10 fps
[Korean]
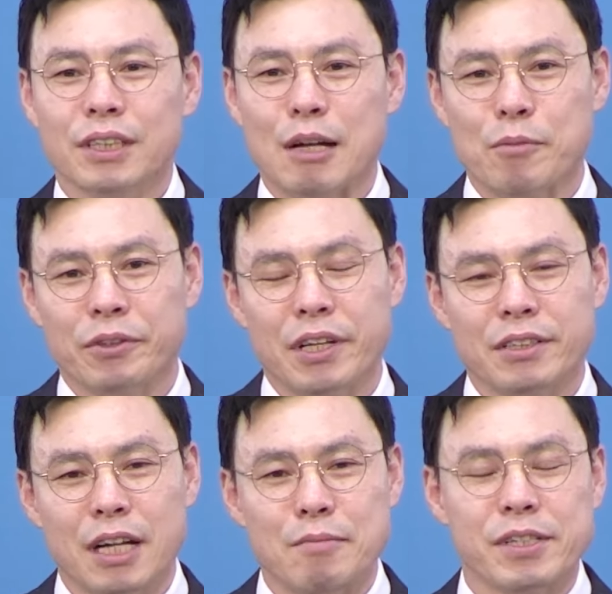잘못된
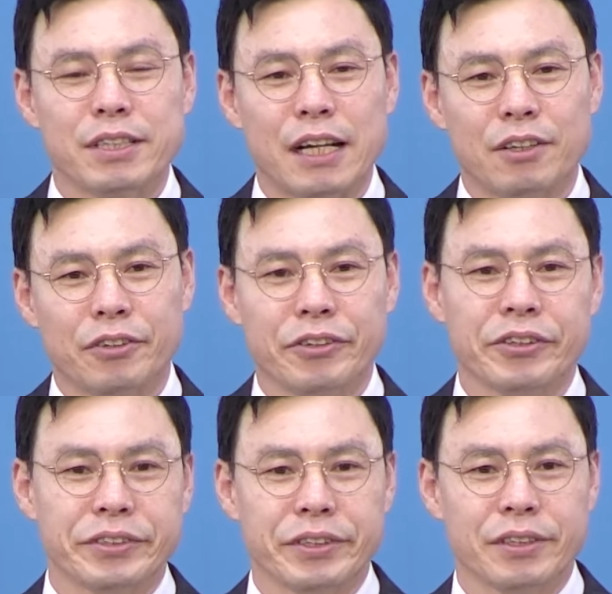삶을 살던
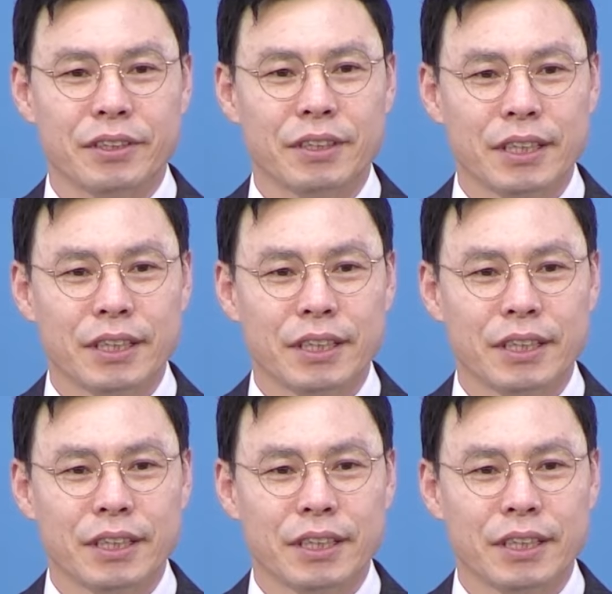것을